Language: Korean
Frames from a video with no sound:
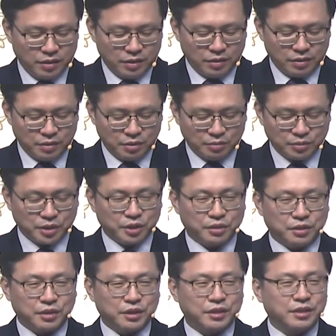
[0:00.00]
어, 여러분
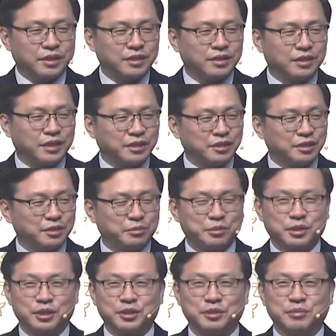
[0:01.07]
기억나신지
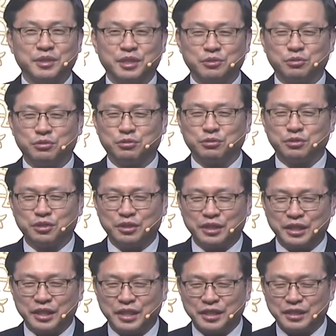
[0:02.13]
모르겠습니다. 두 주
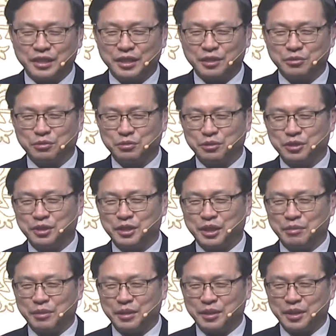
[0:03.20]
전에 제가 주일
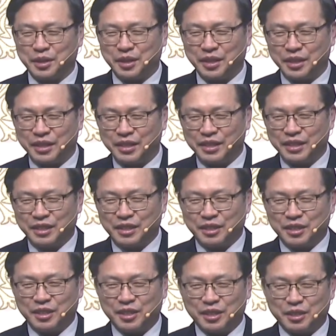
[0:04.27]
예배 때
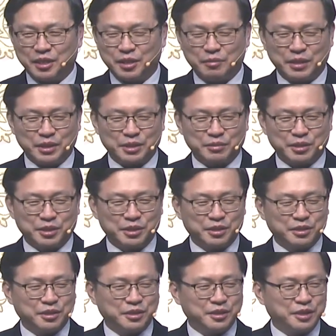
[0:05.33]
어, 말씀을
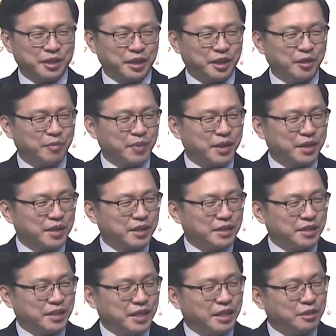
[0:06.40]
드렸었는데
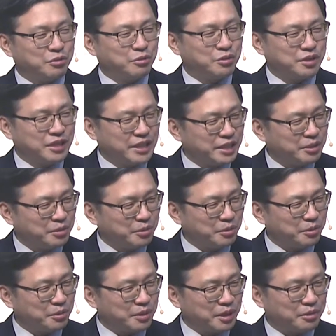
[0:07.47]
예수
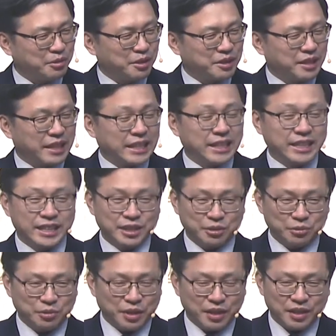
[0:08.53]
그리스도라고 할 때
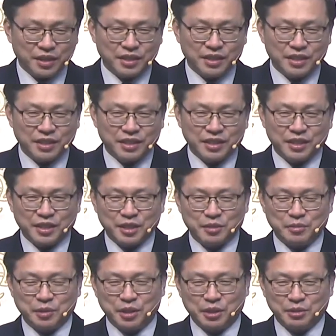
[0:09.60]
그리스도가
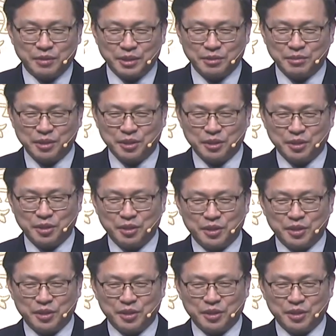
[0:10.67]
뭐라고 말씀드렸죠?